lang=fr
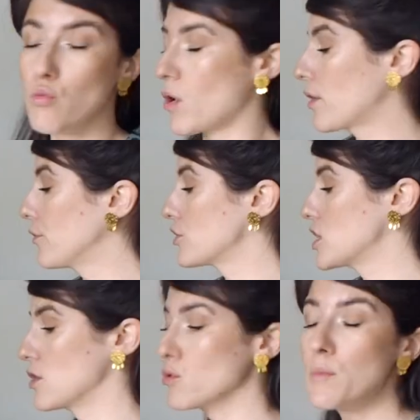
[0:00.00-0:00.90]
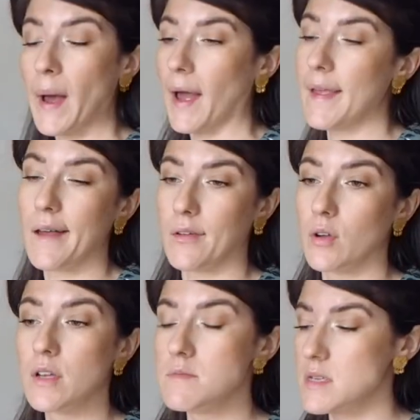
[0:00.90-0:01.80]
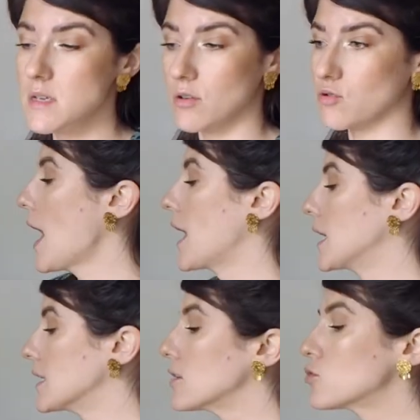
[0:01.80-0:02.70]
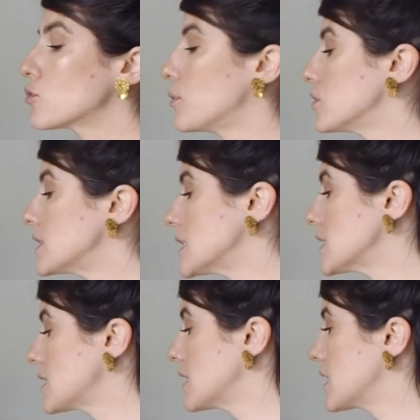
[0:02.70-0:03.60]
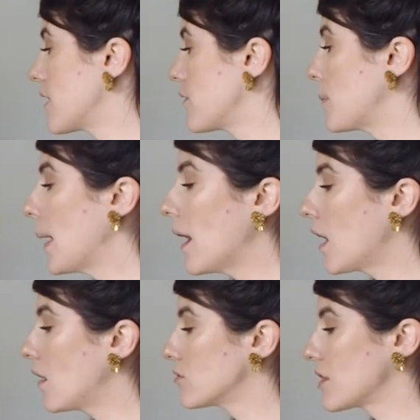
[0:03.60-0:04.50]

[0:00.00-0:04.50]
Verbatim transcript: Moi quand je l'ai eue, pareil, il y a un an et demi, elle était toute petite et il n'y avait pas...